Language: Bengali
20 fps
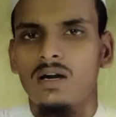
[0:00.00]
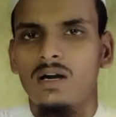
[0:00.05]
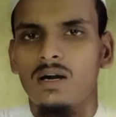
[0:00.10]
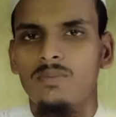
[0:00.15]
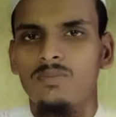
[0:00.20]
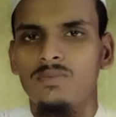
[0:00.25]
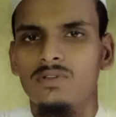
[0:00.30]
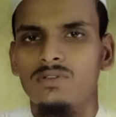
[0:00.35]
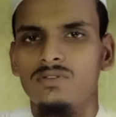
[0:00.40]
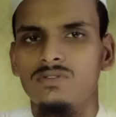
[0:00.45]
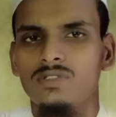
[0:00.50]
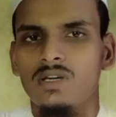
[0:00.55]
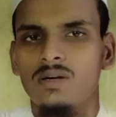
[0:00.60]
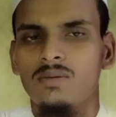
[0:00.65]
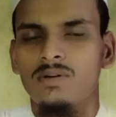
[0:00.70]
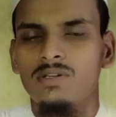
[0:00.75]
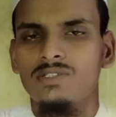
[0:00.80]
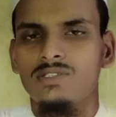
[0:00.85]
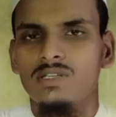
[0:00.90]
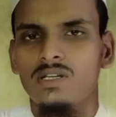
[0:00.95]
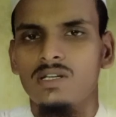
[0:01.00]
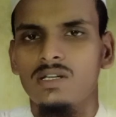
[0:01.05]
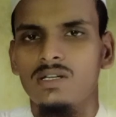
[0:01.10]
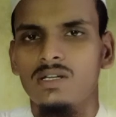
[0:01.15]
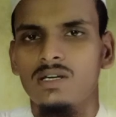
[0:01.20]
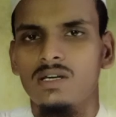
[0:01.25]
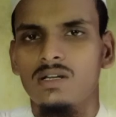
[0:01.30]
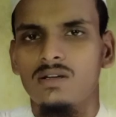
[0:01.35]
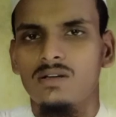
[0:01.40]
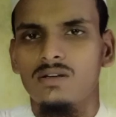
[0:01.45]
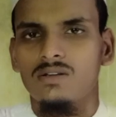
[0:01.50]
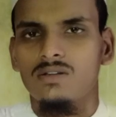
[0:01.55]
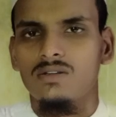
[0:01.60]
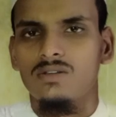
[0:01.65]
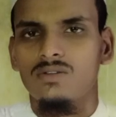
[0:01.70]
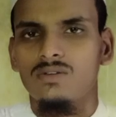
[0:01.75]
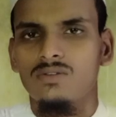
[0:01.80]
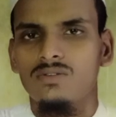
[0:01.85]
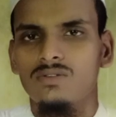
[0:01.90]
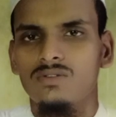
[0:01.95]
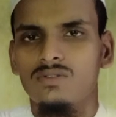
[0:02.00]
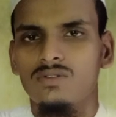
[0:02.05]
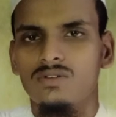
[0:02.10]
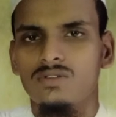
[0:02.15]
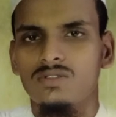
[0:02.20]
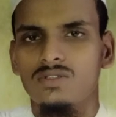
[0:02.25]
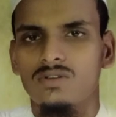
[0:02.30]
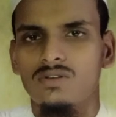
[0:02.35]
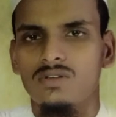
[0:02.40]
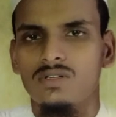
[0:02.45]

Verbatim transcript: আপনি যদি আমার চ্যানেলের নতুন দর্শক